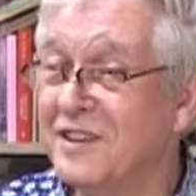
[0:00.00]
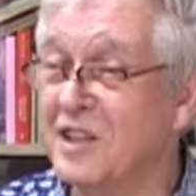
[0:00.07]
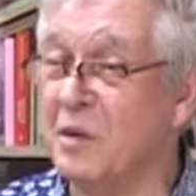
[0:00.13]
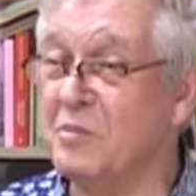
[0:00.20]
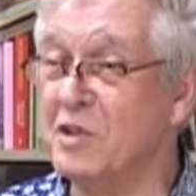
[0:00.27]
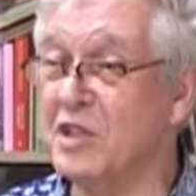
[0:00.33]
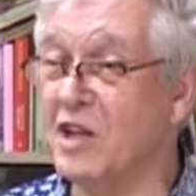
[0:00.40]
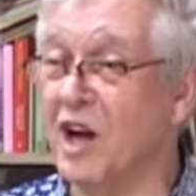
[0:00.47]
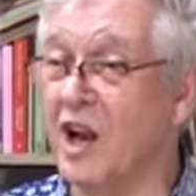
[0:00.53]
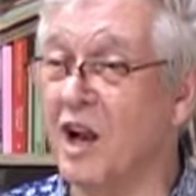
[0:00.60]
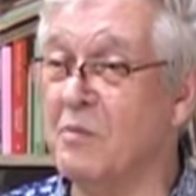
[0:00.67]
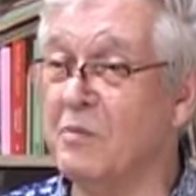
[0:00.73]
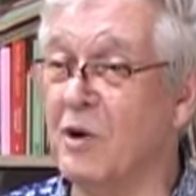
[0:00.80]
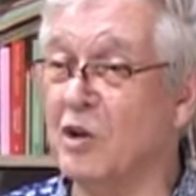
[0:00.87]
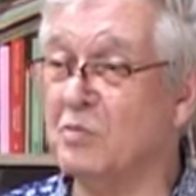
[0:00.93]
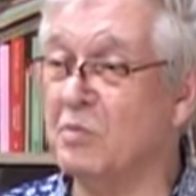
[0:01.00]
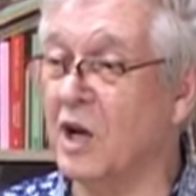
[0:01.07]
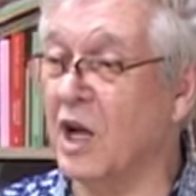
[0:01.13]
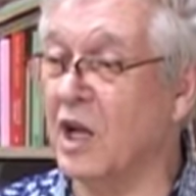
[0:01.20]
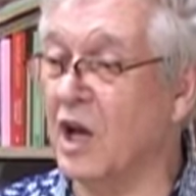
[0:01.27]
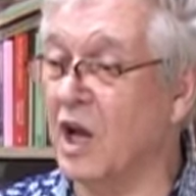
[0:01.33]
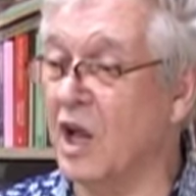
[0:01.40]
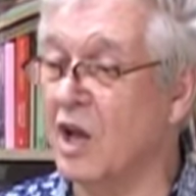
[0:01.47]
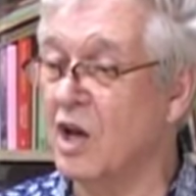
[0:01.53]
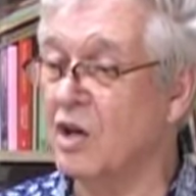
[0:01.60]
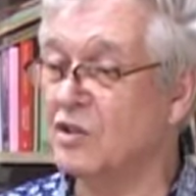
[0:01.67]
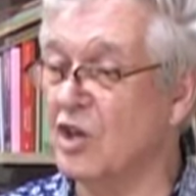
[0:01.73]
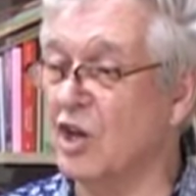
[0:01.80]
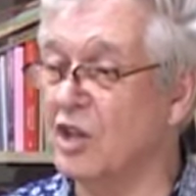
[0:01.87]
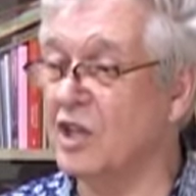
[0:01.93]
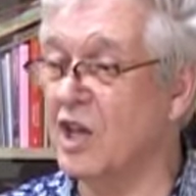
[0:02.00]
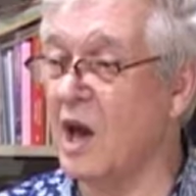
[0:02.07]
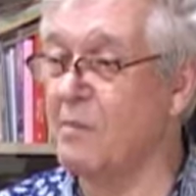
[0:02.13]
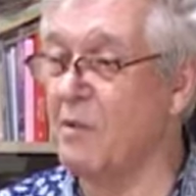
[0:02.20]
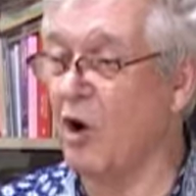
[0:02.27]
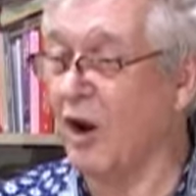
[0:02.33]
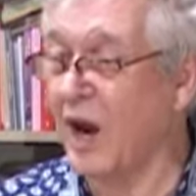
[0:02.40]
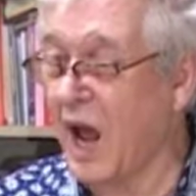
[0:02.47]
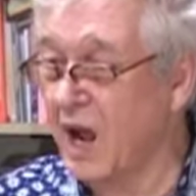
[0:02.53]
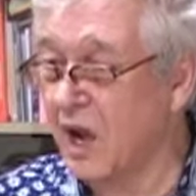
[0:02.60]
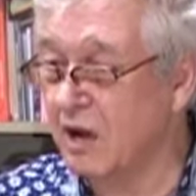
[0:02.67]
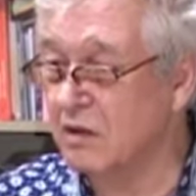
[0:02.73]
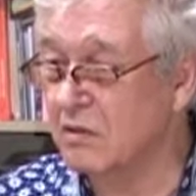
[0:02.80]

tapi sekarang Paus mengatakan setiap orang